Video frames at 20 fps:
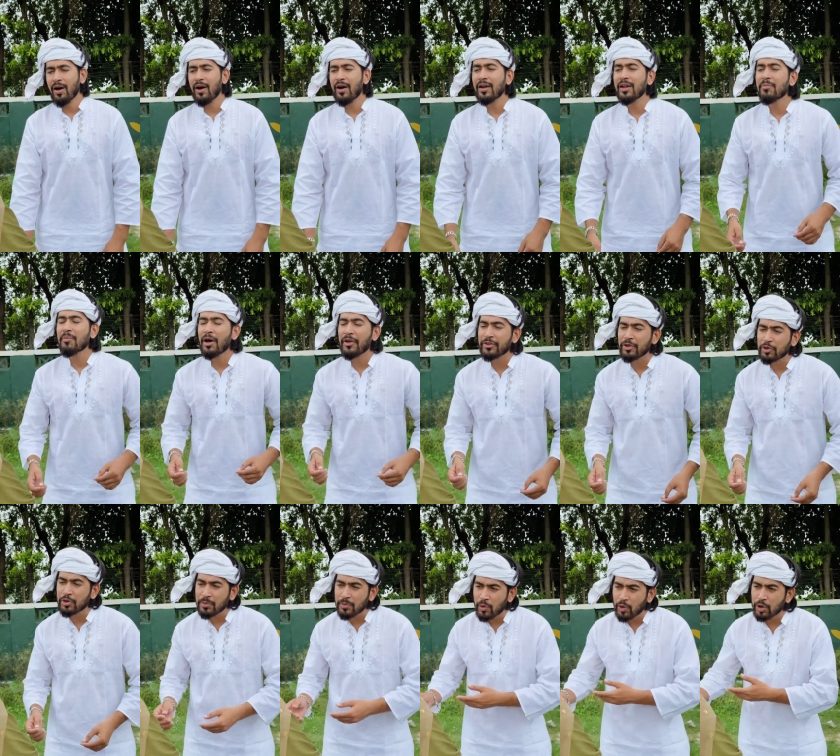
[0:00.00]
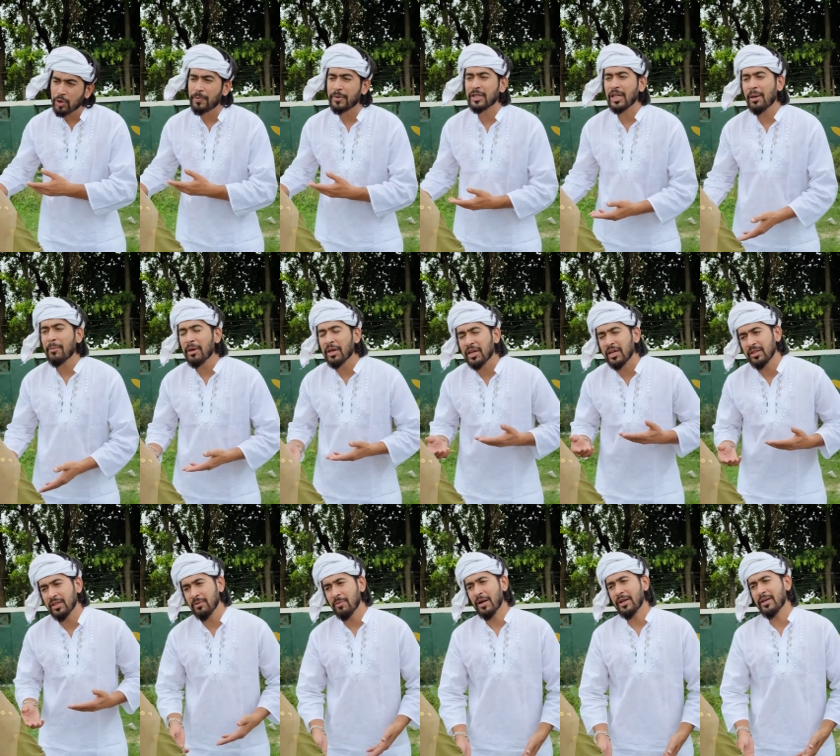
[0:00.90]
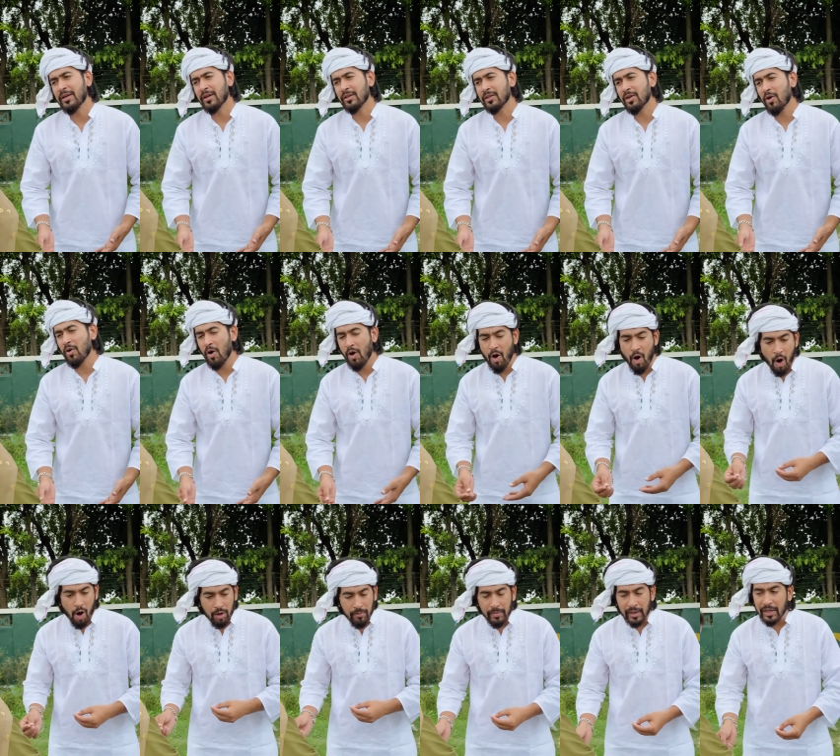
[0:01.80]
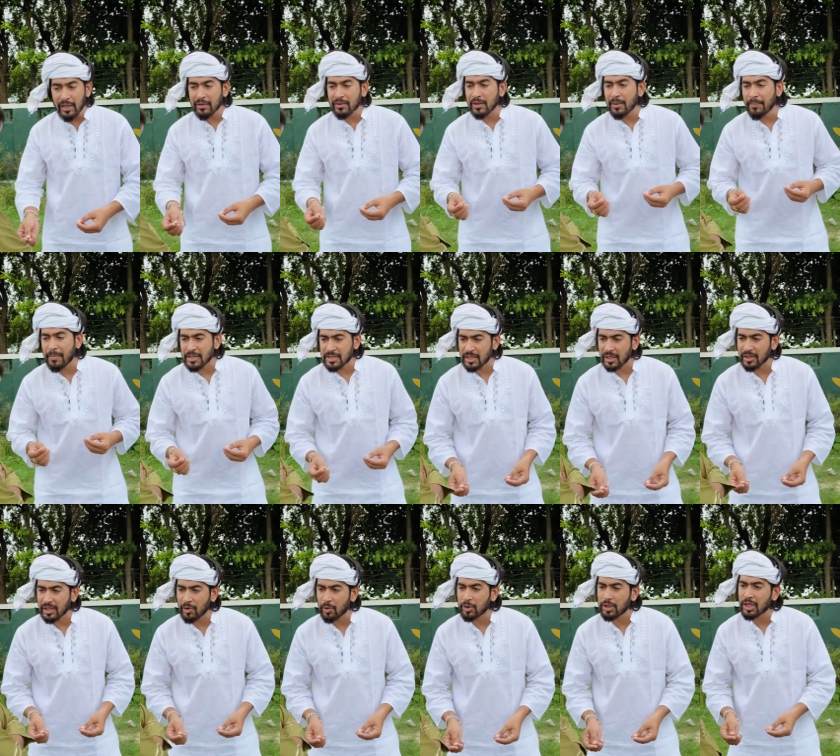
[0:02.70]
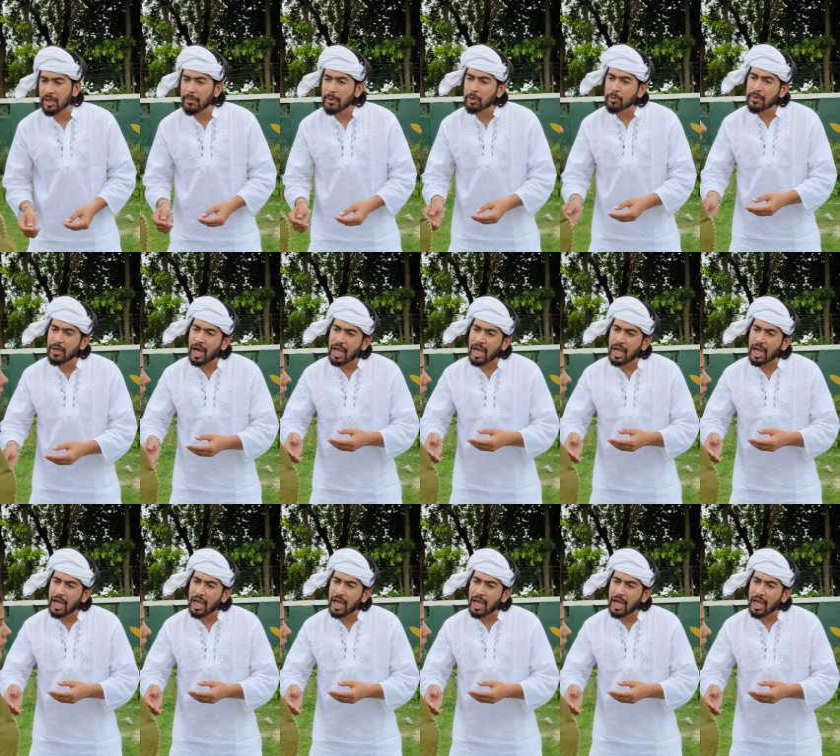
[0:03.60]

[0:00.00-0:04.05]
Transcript: अरे मासी तुमको तो पता है मैं खेती बाड़ी करता हूँ और मेरी इतनी बचत नहीं होती कि मैं तुम्हें